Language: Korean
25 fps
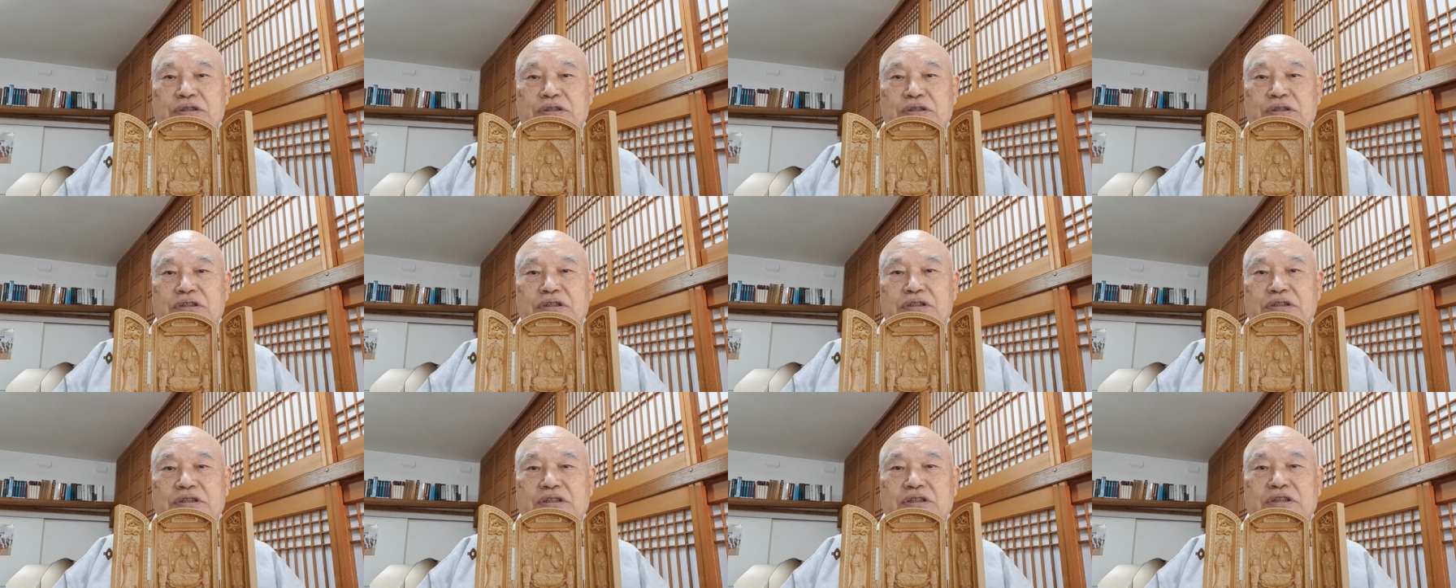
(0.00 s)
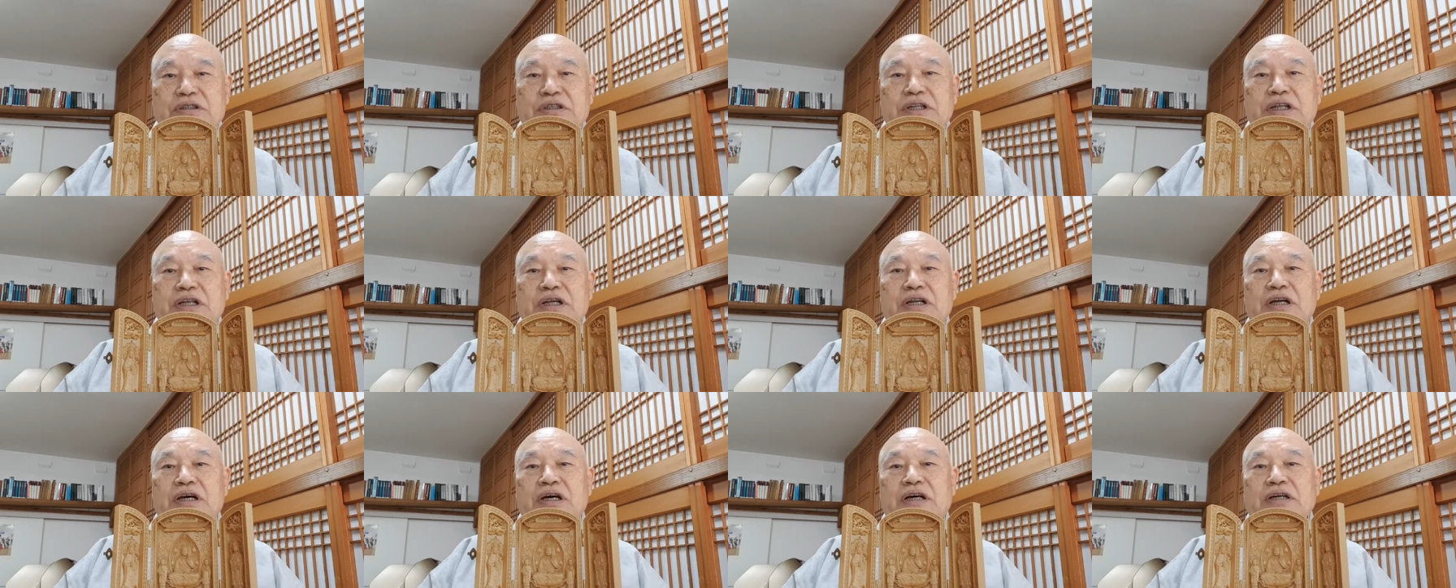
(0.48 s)
그들
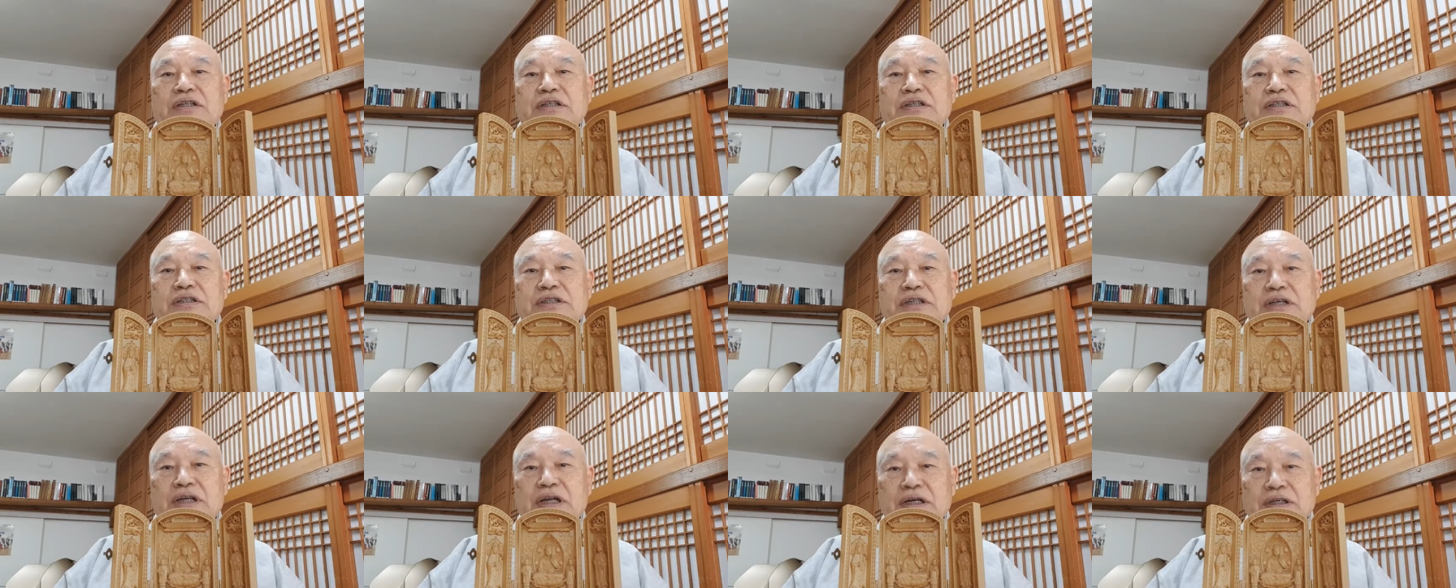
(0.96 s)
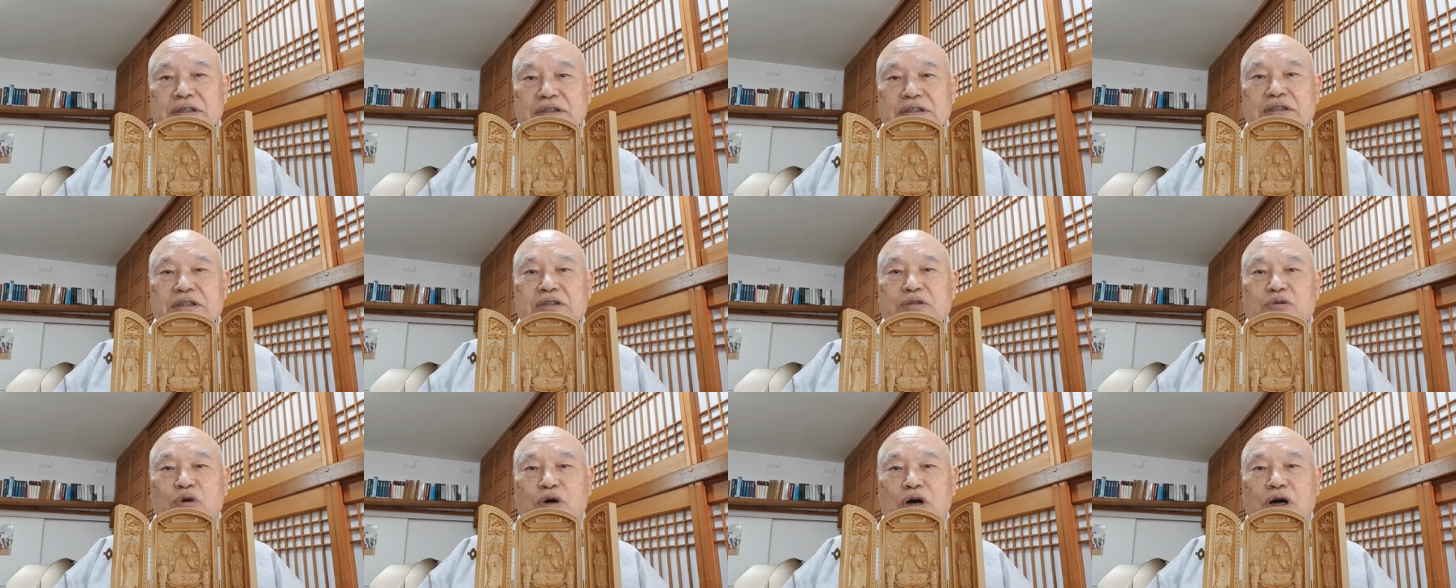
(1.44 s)
때나 언제나
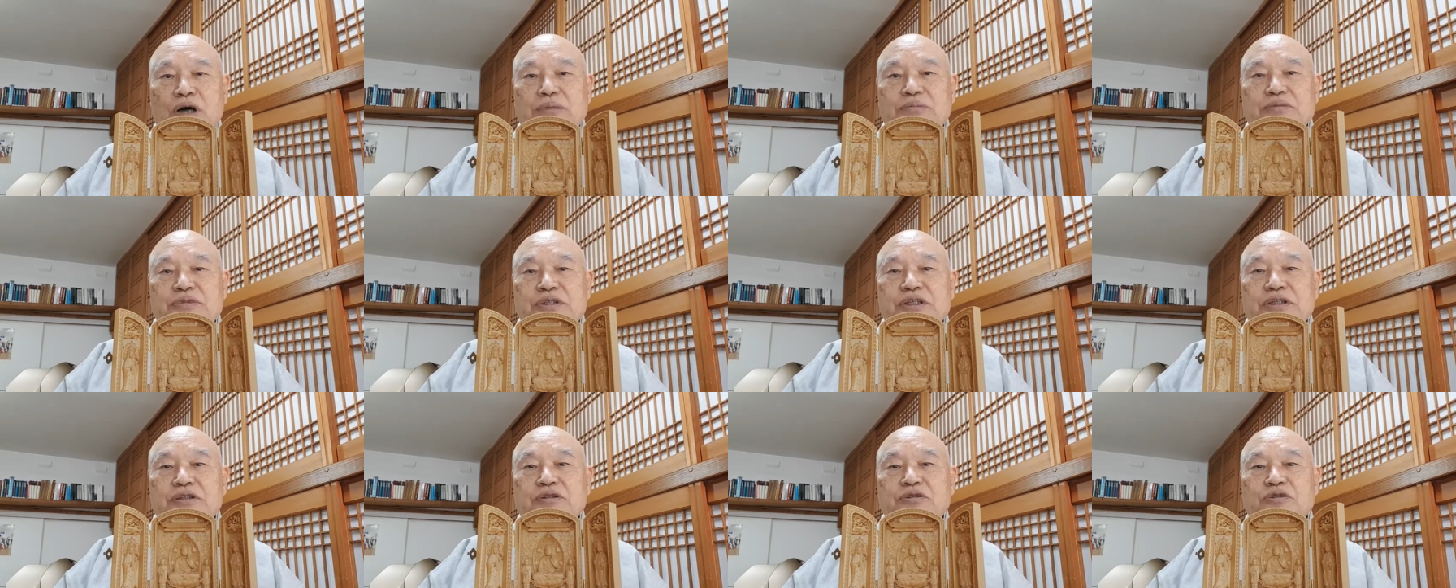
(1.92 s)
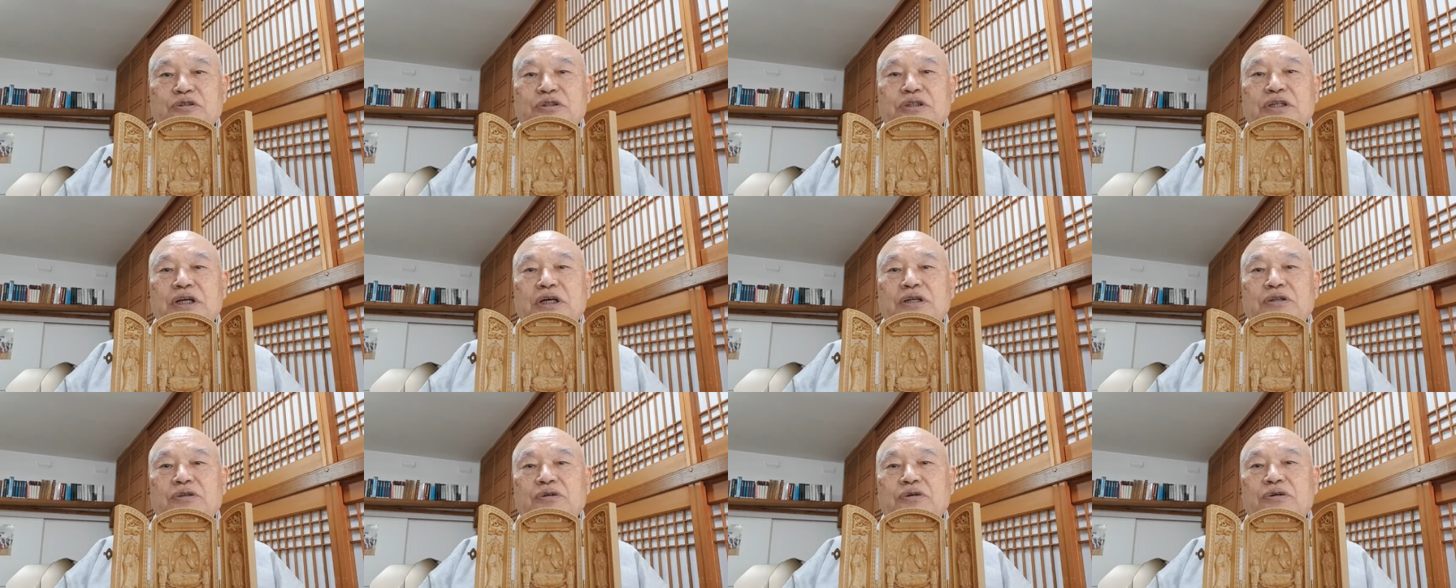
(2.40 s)
그저
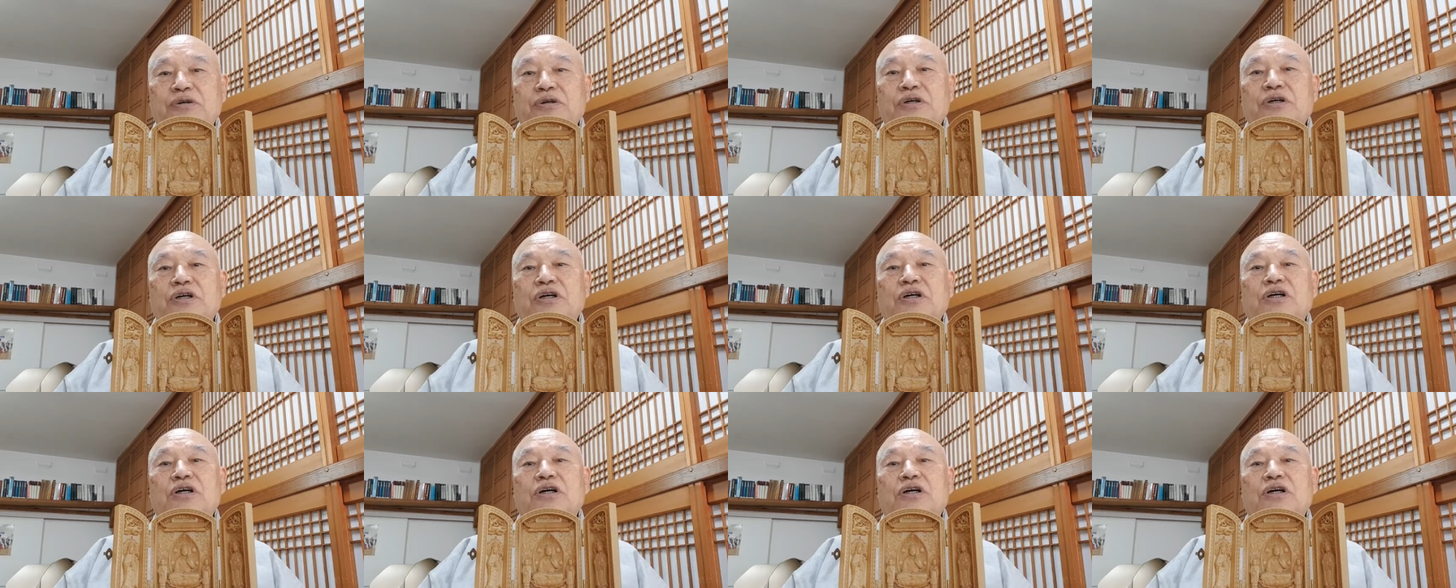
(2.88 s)
화음성중이라도